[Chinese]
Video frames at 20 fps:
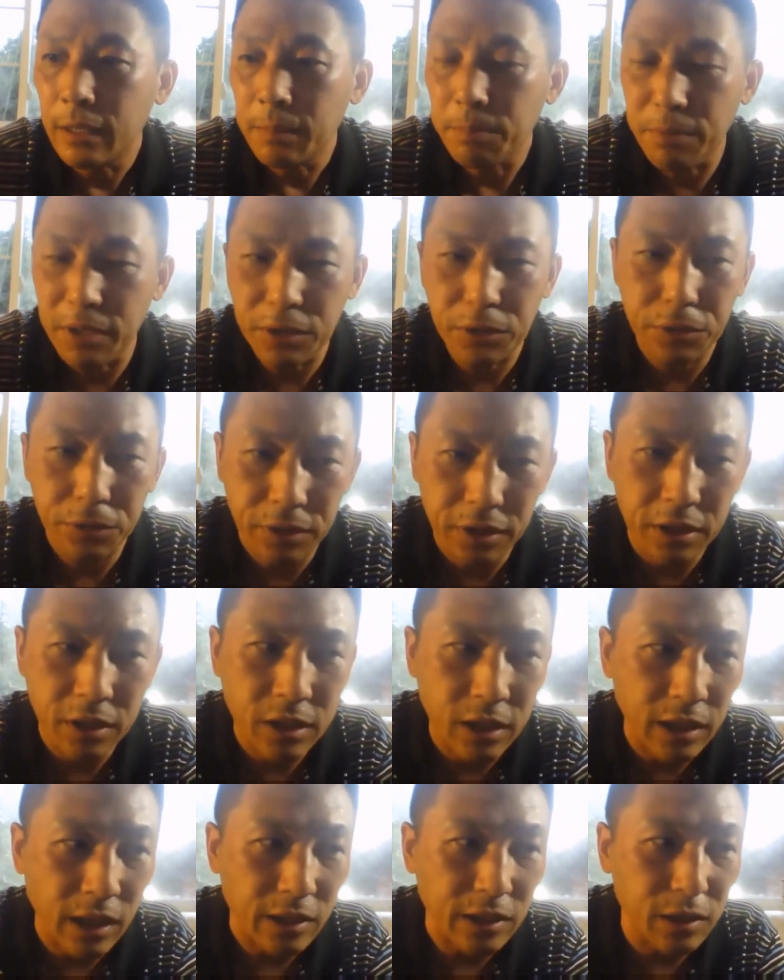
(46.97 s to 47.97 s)
必须得
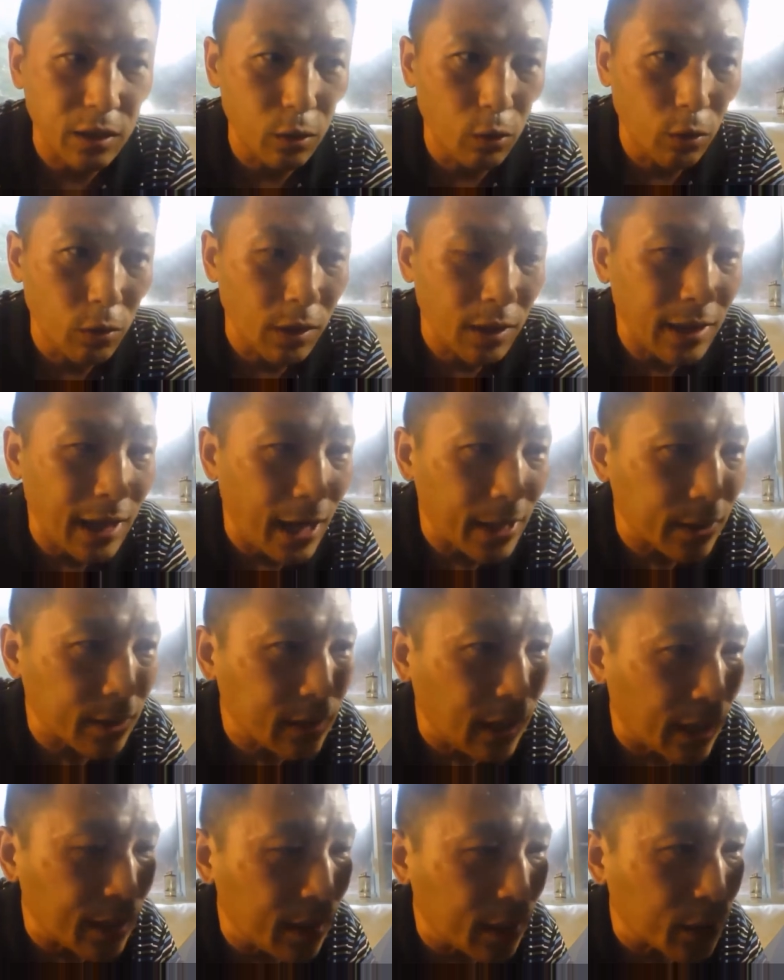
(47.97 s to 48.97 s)
这样。你如果拉着
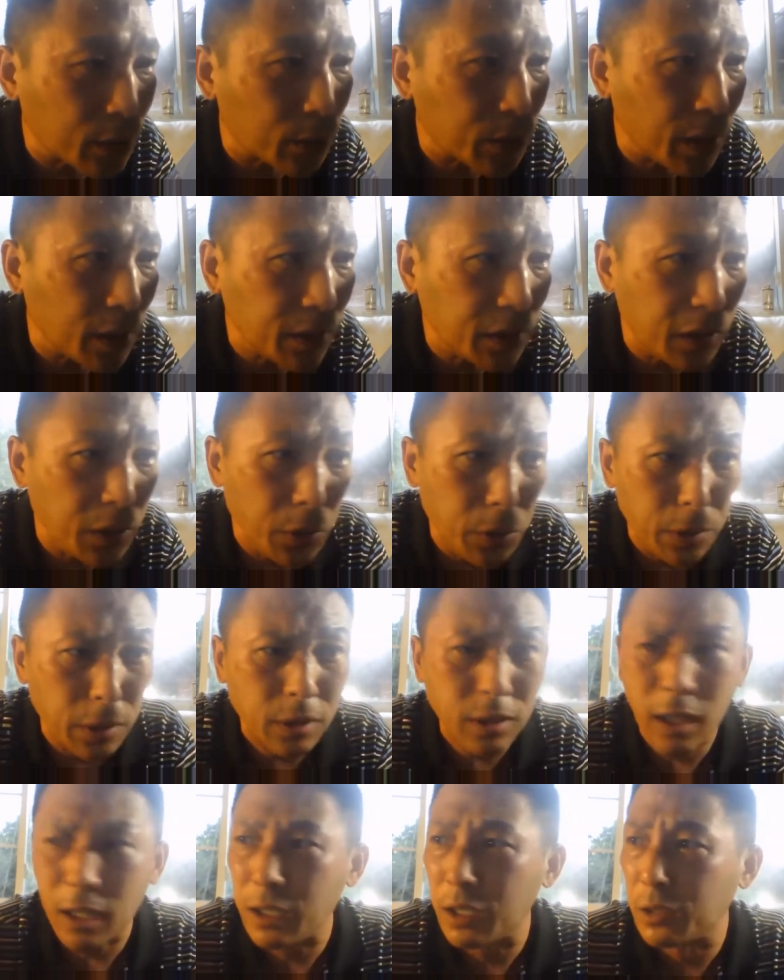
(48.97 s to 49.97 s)
大家走向地狱，
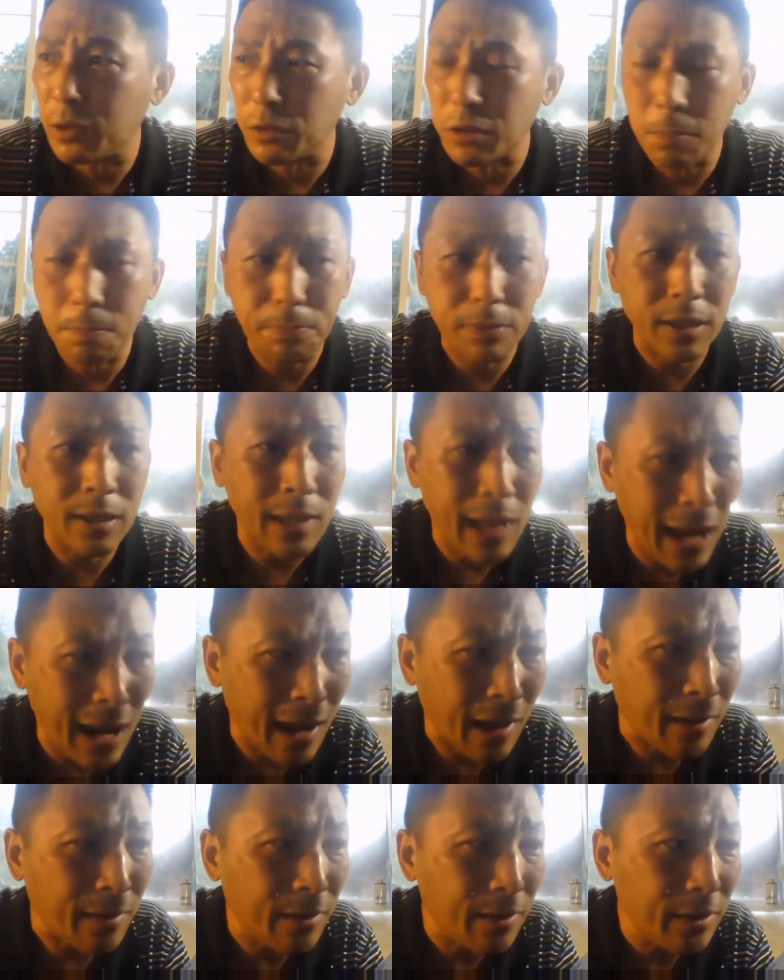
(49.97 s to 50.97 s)
大家都是比
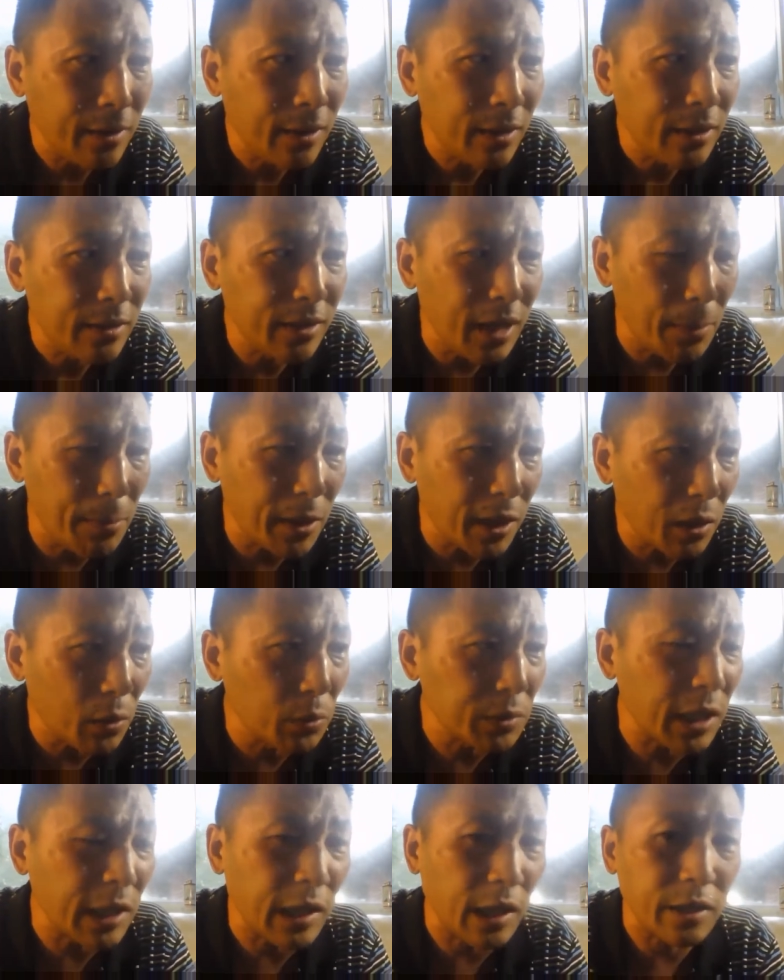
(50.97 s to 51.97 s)
烂，那不跟
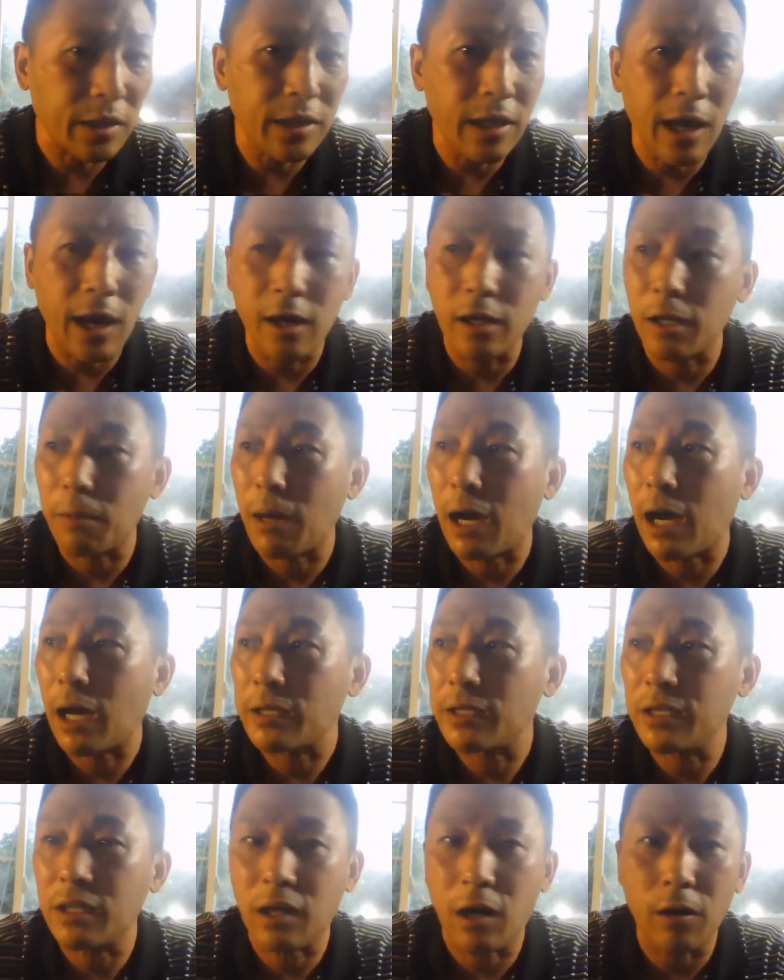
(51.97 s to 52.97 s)
共产党一样了吗？
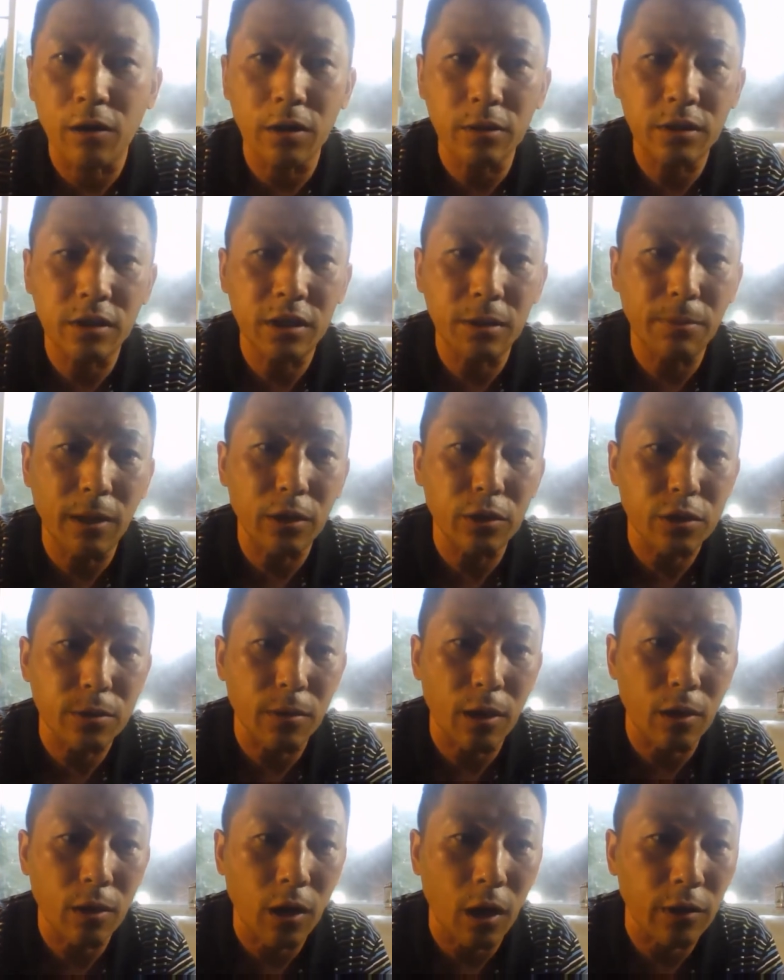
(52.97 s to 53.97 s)
你搞个鸡巴有什
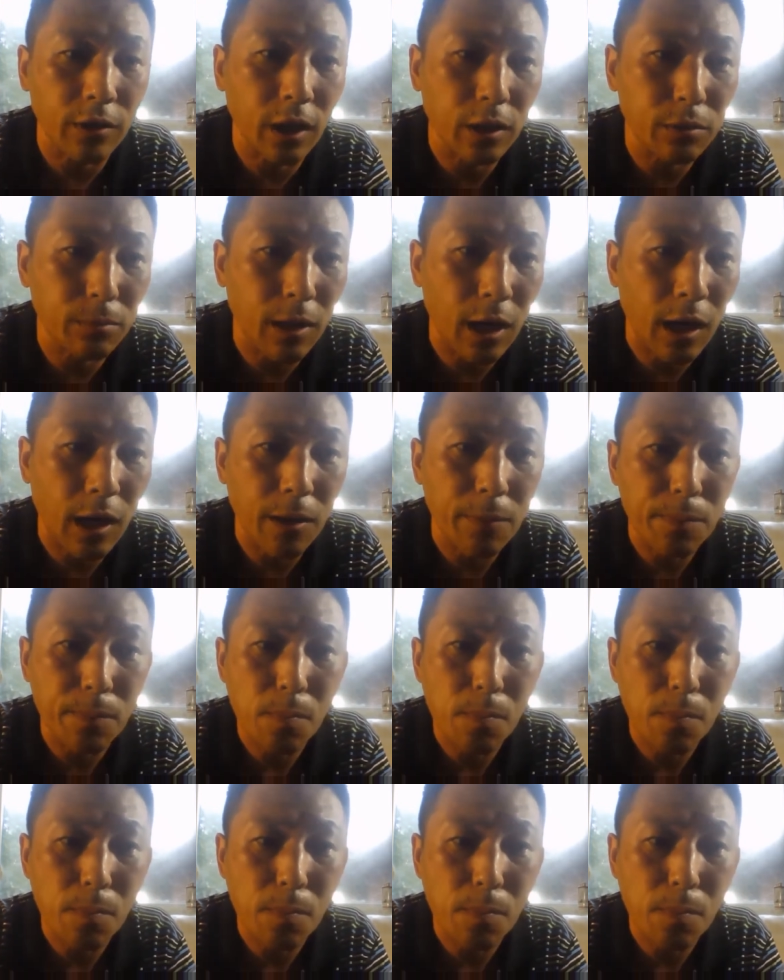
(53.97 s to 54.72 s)
么好搞的，对吧？